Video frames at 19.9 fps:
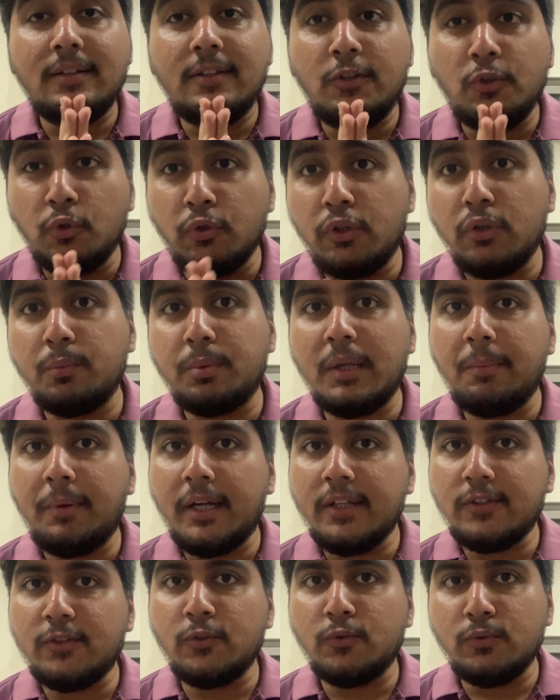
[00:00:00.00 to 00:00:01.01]
यूट्यूब uh, की
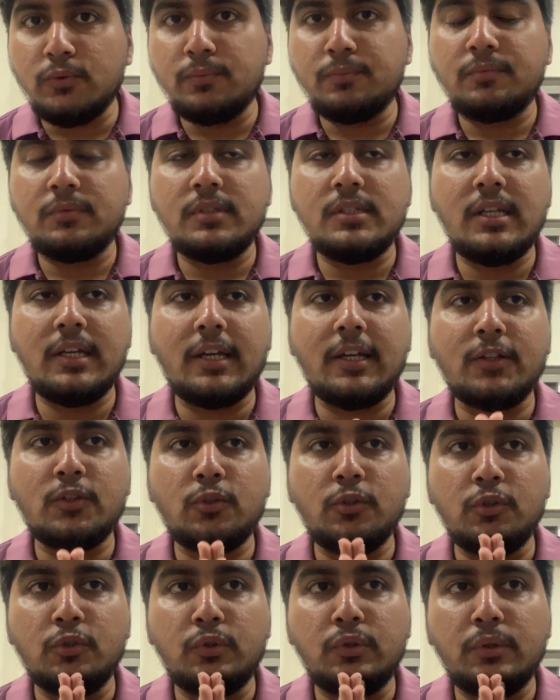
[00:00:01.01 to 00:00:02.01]
बात करूँ ठीक है
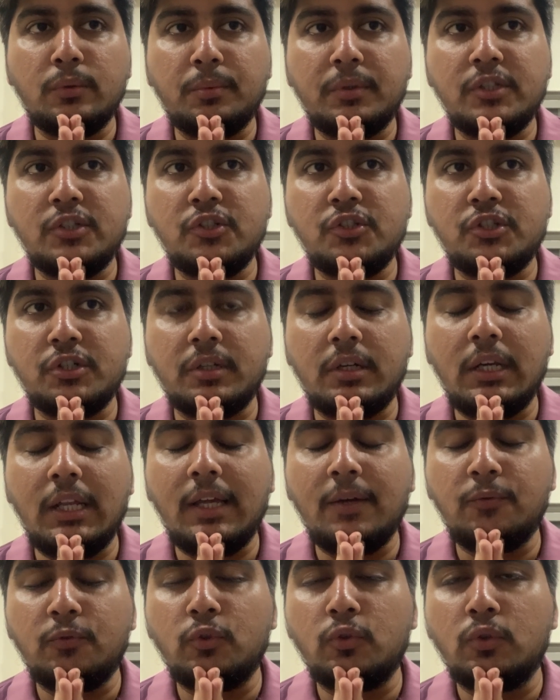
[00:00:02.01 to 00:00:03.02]
तो यूट्यूब की जो जर्नी
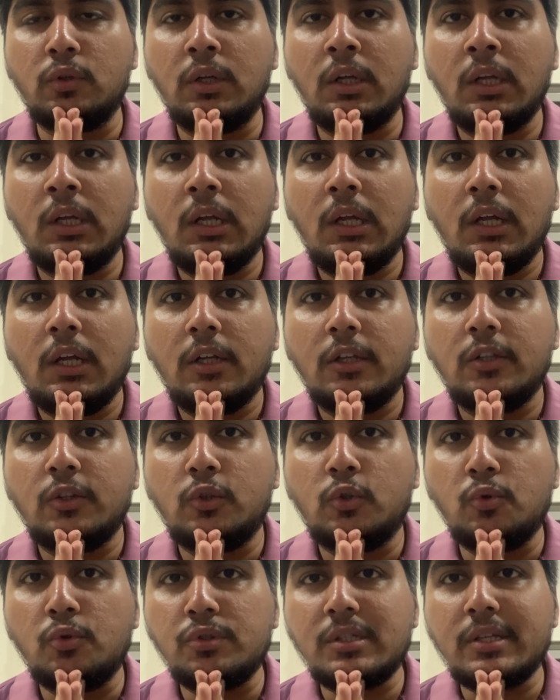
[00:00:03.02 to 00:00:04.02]
है वो
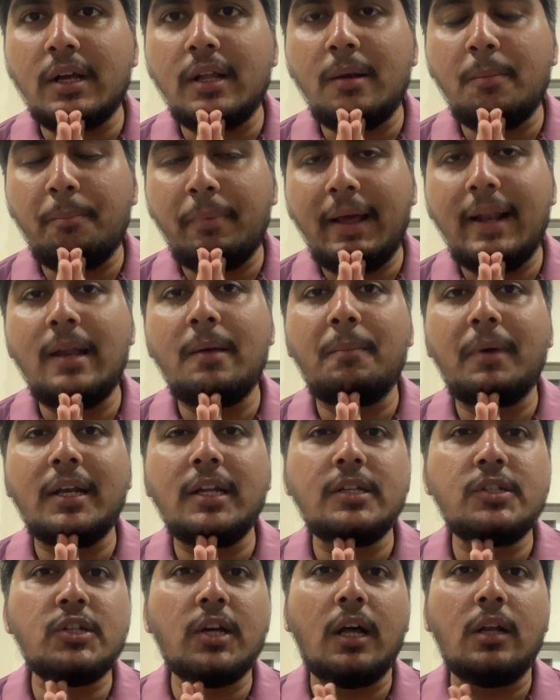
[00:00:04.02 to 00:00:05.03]
दो साल पहले
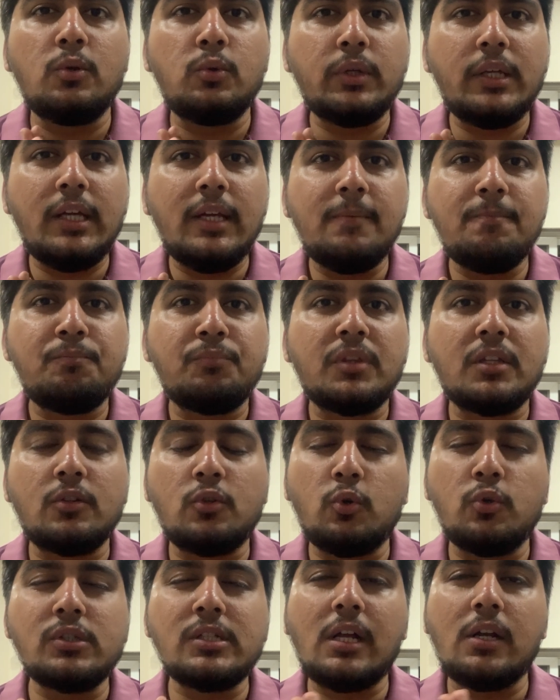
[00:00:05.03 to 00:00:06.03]
मैंने चालू की
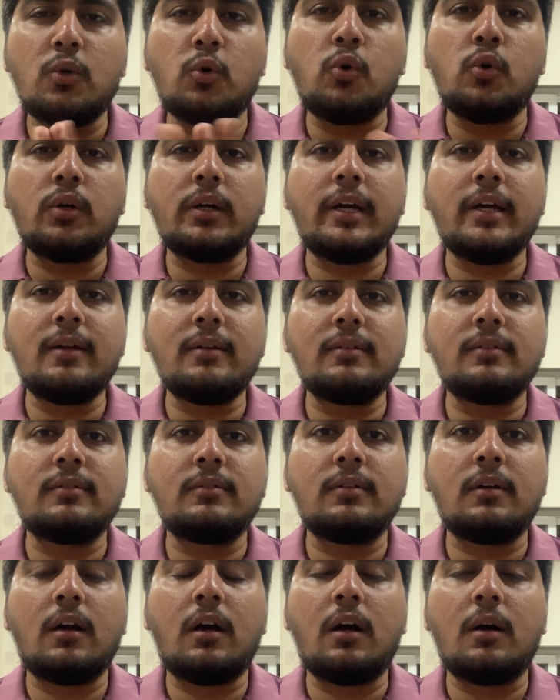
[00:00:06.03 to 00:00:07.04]
दो साल हो गए
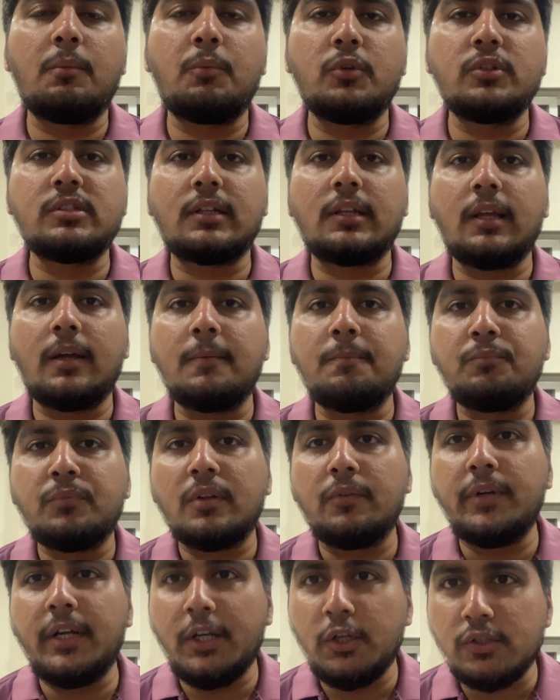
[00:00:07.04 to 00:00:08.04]
uh, बोल सकते
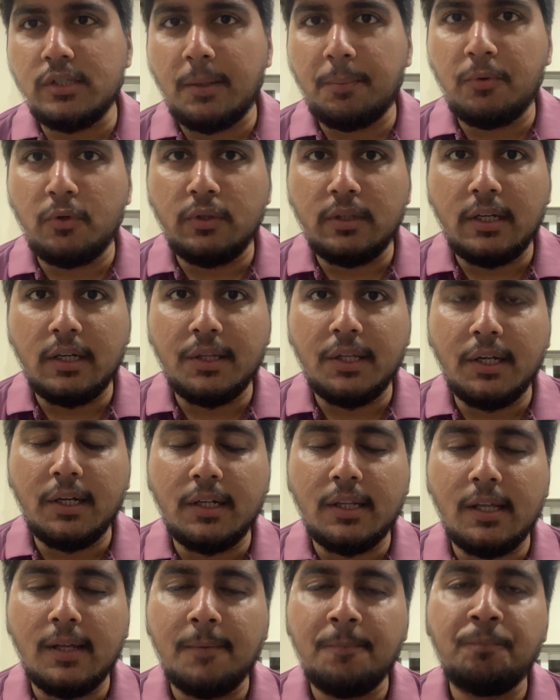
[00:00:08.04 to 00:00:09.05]
हैं वीडियोज़ अपलोड करते
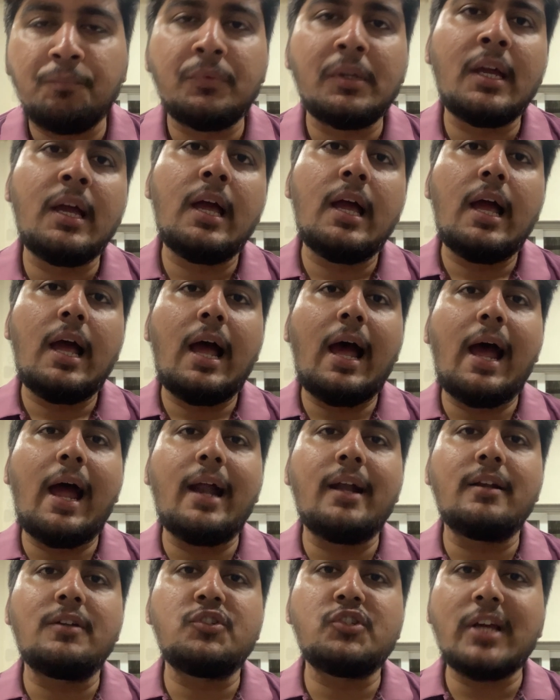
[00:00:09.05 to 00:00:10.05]
करते
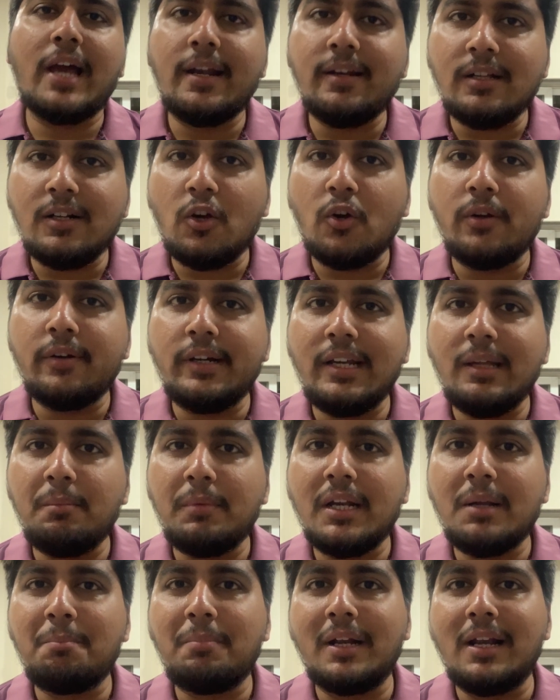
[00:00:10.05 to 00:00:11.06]
एंड चैनल ऑलरेडी
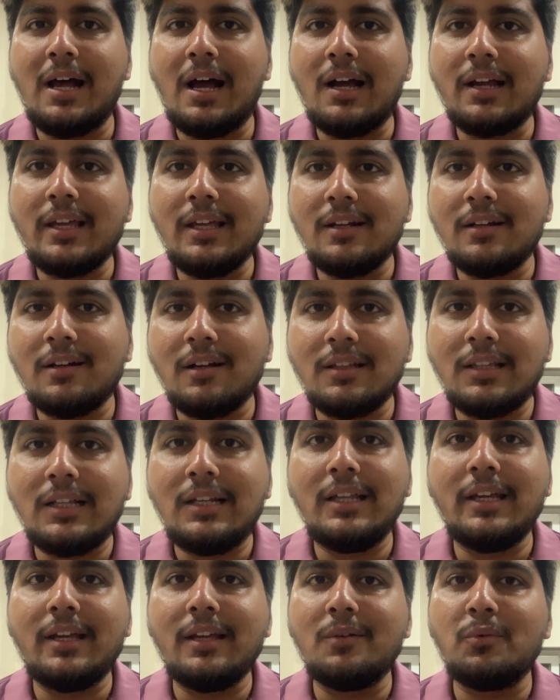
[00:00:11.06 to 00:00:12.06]
मैंने बना के रखा था
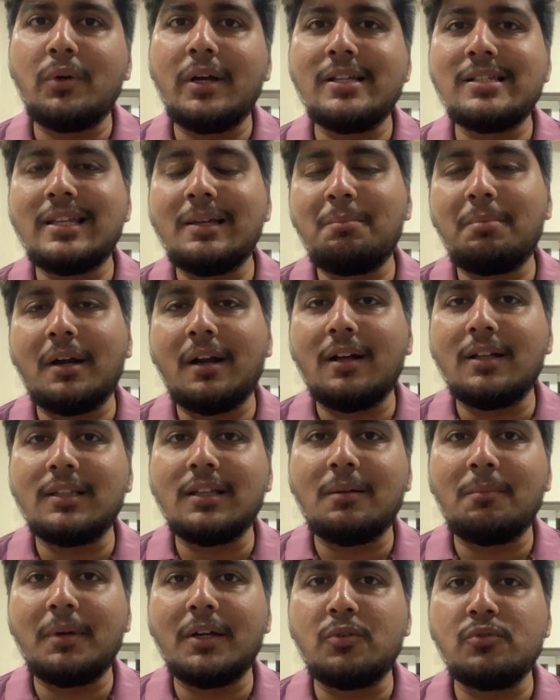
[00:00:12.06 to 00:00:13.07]
लेकिन वो ऐसे ही पढ़ा
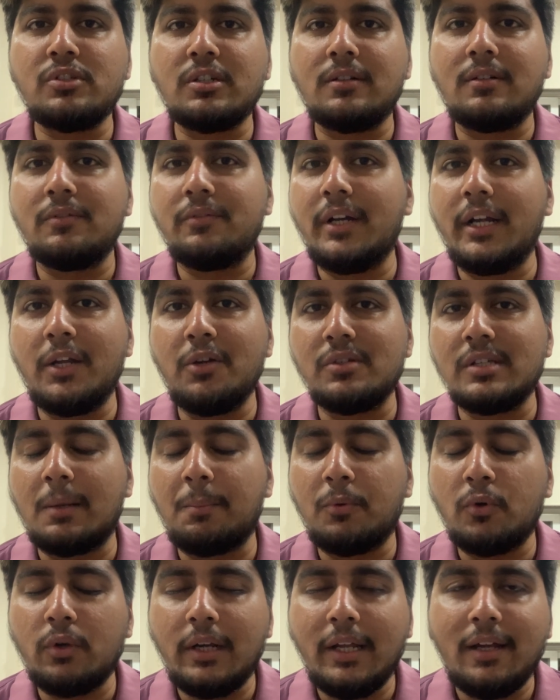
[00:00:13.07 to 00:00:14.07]
था मैं कुछ वीडियोस
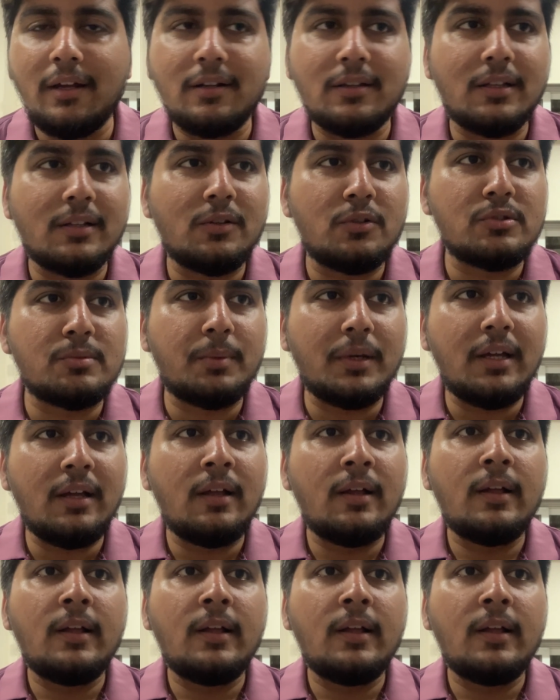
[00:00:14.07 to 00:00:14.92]
अपलोड नहीं करता था उस पर